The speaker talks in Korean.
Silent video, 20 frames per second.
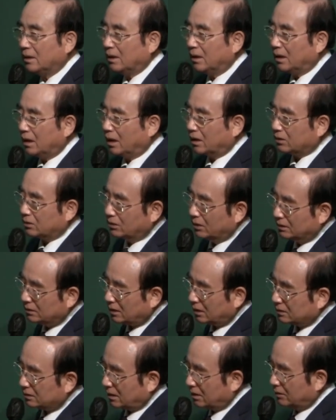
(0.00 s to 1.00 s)
아, 교회
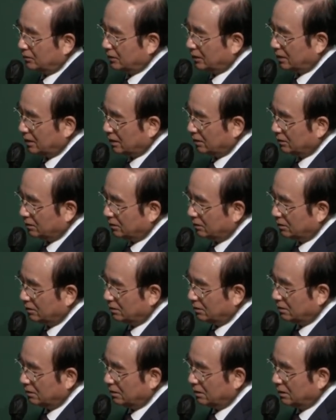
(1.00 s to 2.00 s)
딱 들어보니까요.
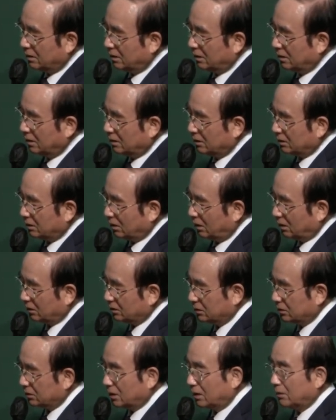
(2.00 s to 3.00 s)
야,
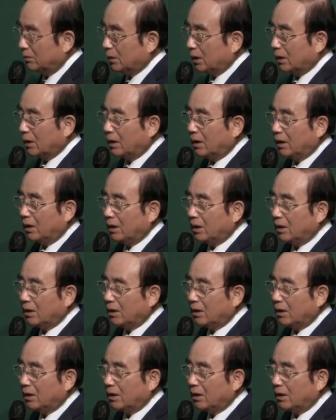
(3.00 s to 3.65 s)
저 사람 봐라.